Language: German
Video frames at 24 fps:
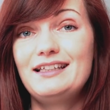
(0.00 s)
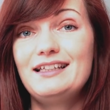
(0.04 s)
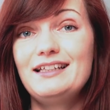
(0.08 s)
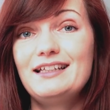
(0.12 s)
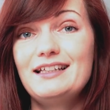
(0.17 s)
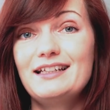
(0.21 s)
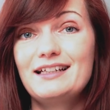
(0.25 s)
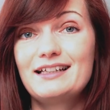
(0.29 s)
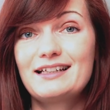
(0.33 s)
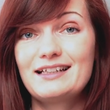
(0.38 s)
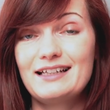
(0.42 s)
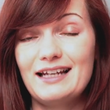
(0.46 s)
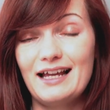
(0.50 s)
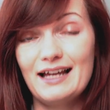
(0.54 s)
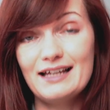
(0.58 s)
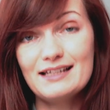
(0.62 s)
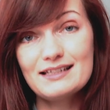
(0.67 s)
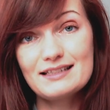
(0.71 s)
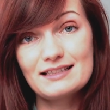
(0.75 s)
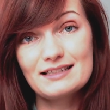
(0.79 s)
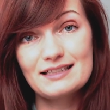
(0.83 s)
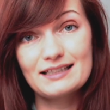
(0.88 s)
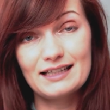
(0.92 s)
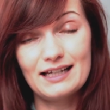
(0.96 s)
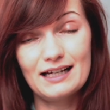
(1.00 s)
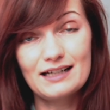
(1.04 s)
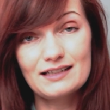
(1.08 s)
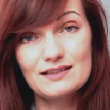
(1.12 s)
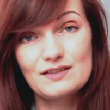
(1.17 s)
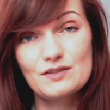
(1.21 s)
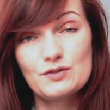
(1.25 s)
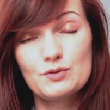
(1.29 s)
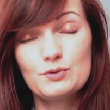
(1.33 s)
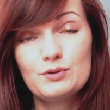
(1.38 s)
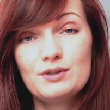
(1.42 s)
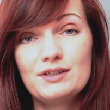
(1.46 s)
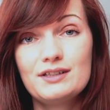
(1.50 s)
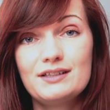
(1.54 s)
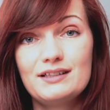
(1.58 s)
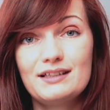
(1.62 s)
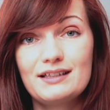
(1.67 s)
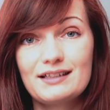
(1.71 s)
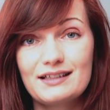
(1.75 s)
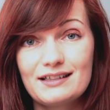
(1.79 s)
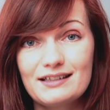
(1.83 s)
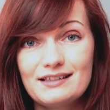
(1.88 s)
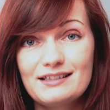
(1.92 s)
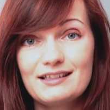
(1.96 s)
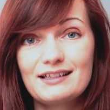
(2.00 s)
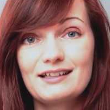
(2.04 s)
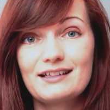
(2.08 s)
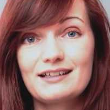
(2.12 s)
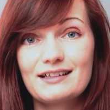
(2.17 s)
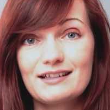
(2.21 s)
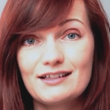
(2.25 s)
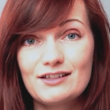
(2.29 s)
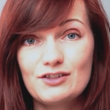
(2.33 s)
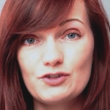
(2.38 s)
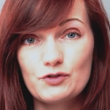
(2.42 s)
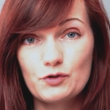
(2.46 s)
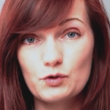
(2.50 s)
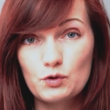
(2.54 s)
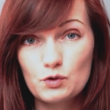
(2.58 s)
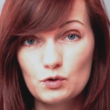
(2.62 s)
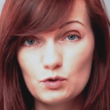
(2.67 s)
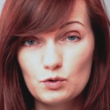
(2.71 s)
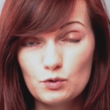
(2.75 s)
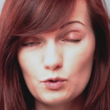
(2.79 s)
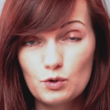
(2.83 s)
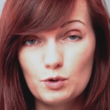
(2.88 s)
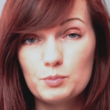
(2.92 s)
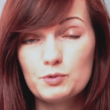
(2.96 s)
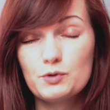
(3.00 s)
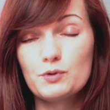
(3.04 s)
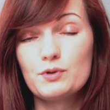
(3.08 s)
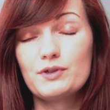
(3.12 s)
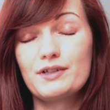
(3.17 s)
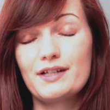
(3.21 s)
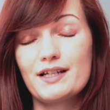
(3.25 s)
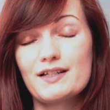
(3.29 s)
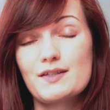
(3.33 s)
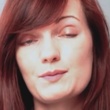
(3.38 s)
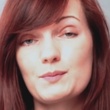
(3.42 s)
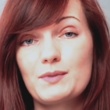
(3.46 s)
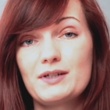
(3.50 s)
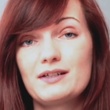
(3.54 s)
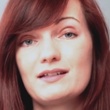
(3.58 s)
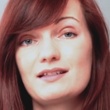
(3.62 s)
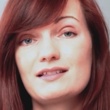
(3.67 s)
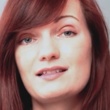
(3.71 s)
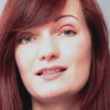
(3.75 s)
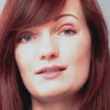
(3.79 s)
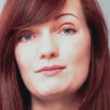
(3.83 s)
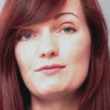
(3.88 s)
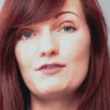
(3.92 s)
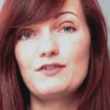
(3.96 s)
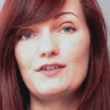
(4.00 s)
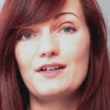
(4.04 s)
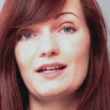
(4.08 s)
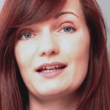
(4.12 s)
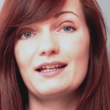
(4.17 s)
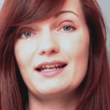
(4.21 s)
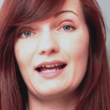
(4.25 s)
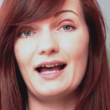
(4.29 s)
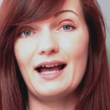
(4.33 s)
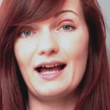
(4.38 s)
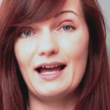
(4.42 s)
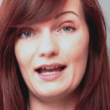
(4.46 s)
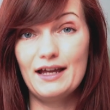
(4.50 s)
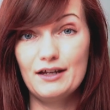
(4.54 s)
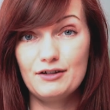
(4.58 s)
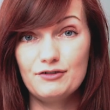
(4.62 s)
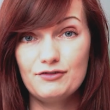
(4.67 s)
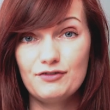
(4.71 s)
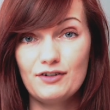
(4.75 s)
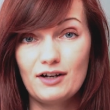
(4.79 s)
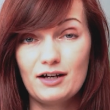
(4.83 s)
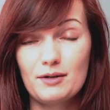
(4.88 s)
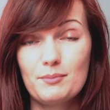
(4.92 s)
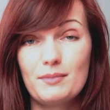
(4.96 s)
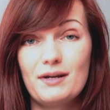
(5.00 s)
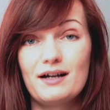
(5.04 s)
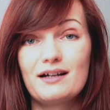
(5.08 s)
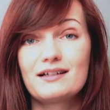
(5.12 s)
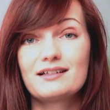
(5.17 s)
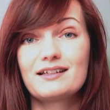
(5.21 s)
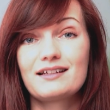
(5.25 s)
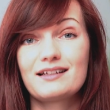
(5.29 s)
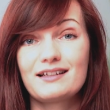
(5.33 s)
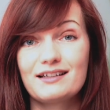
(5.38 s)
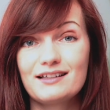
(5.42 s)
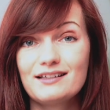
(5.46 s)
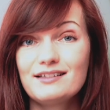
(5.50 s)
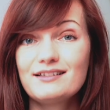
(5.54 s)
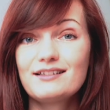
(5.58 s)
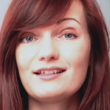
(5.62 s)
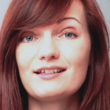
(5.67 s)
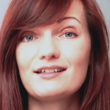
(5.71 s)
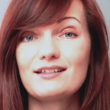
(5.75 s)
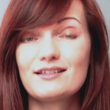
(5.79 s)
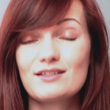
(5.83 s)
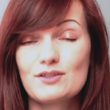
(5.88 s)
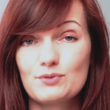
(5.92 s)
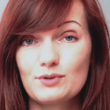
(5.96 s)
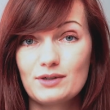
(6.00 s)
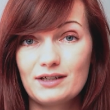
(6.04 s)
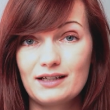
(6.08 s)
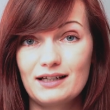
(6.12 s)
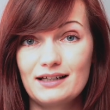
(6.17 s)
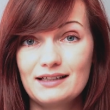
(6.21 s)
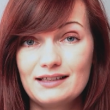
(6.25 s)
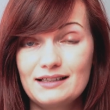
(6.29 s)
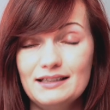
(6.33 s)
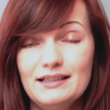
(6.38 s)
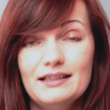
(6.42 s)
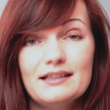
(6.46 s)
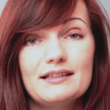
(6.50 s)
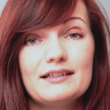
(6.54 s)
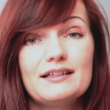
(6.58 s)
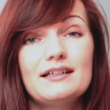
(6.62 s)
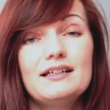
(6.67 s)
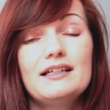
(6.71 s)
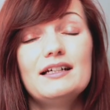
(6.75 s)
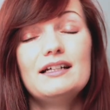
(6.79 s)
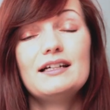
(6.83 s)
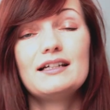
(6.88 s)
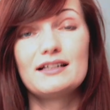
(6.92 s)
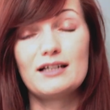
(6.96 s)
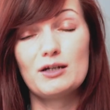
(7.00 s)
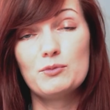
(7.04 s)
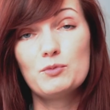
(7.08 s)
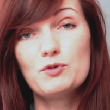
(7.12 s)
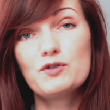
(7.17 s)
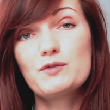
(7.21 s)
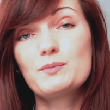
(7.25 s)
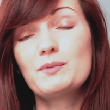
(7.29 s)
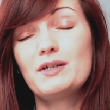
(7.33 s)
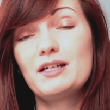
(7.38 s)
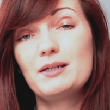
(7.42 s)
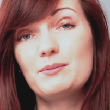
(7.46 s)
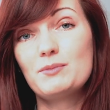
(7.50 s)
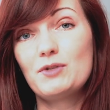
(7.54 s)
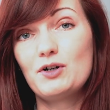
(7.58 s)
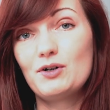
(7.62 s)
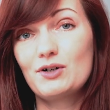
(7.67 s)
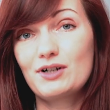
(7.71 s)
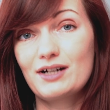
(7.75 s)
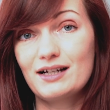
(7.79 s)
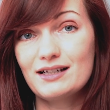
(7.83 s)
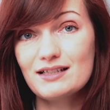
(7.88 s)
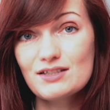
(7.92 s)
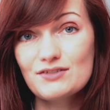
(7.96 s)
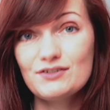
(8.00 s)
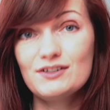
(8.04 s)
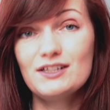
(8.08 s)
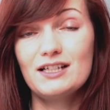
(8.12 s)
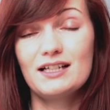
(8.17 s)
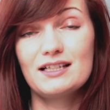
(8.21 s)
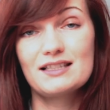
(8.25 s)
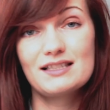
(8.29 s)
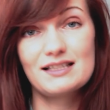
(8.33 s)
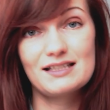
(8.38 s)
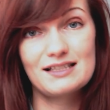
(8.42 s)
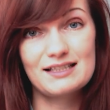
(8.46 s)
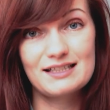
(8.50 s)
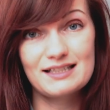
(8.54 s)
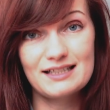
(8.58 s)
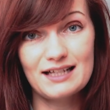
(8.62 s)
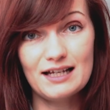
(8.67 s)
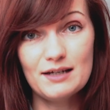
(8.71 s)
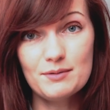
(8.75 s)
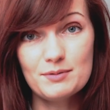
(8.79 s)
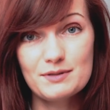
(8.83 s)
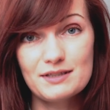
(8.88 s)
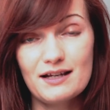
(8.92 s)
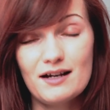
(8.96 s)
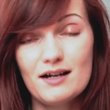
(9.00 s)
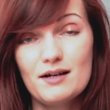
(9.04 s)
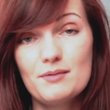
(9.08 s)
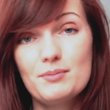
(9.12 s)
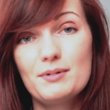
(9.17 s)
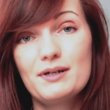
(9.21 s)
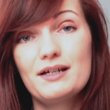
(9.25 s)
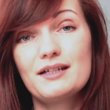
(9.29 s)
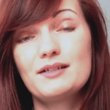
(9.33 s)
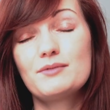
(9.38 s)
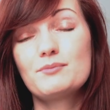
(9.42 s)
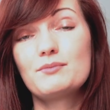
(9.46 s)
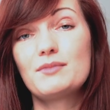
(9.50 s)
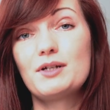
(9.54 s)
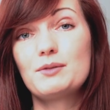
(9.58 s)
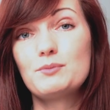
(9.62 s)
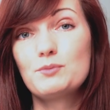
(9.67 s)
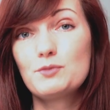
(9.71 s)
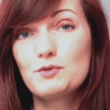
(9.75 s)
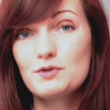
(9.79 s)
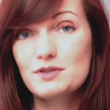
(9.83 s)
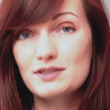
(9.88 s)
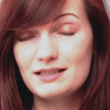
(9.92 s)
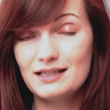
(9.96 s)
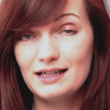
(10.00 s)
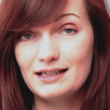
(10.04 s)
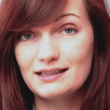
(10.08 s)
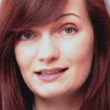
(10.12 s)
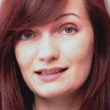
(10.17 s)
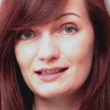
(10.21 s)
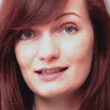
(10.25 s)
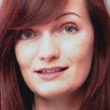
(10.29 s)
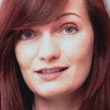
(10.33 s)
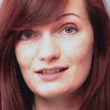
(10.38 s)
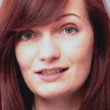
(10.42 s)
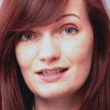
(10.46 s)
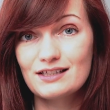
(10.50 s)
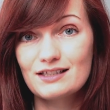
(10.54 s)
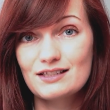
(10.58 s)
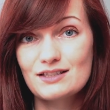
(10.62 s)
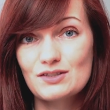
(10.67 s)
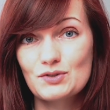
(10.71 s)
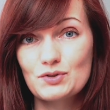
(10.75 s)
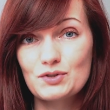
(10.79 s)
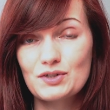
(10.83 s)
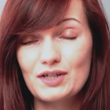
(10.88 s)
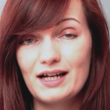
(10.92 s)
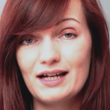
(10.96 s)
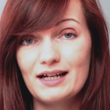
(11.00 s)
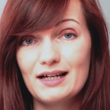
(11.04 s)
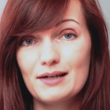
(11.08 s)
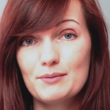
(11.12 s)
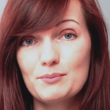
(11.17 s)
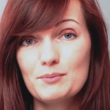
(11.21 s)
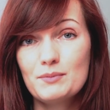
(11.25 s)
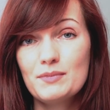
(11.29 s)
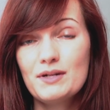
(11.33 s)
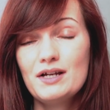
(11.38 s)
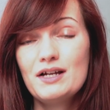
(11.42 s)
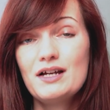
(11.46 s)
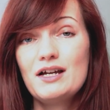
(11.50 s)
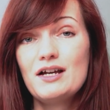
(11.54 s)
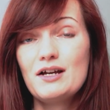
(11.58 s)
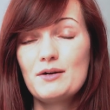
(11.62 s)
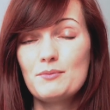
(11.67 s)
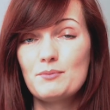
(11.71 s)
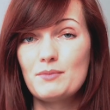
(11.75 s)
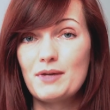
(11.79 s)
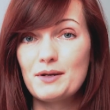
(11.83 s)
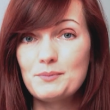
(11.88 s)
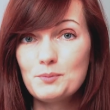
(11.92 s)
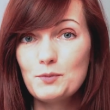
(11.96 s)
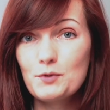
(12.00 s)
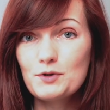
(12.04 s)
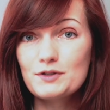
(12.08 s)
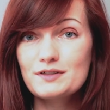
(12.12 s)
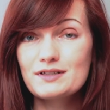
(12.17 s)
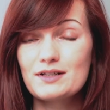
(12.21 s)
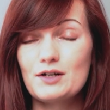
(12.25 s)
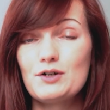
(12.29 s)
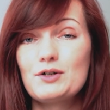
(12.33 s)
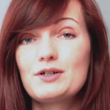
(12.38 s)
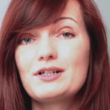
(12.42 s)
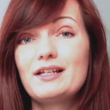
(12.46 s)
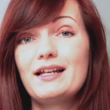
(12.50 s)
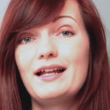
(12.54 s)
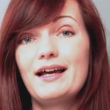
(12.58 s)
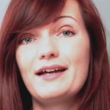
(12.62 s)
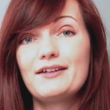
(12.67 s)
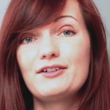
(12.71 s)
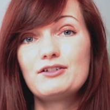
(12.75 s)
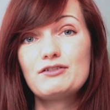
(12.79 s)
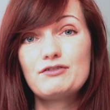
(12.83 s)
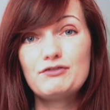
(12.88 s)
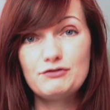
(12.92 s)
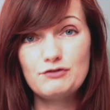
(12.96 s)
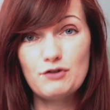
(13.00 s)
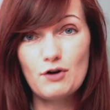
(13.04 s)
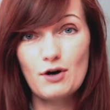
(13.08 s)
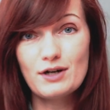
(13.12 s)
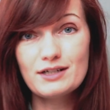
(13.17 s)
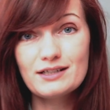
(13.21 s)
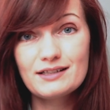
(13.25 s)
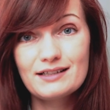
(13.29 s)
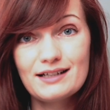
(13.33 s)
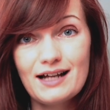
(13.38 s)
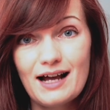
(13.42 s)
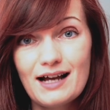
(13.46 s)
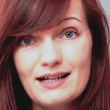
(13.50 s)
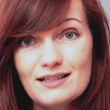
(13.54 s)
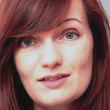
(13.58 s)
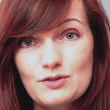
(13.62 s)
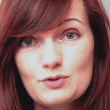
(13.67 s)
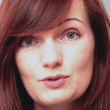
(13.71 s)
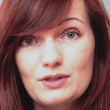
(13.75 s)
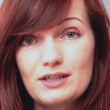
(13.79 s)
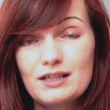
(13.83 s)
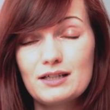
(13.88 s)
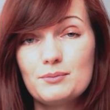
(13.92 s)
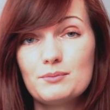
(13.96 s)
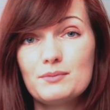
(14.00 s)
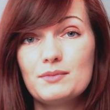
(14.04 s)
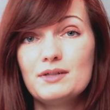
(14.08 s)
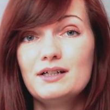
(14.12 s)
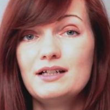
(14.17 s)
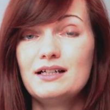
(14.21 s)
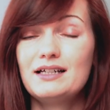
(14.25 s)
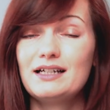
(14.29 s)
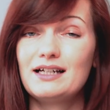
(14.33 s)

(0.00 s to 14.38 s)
die kleinste Reaktion in die richtige Richtung lobt und dass man es dem Pferd einfach macht, richtig zu reagieren. Da muss man eben auch ganz viel an sich selbst arbeiten, man muss lernen, richtig zu treiben, man muss auch lernen, vorne nachzugeben.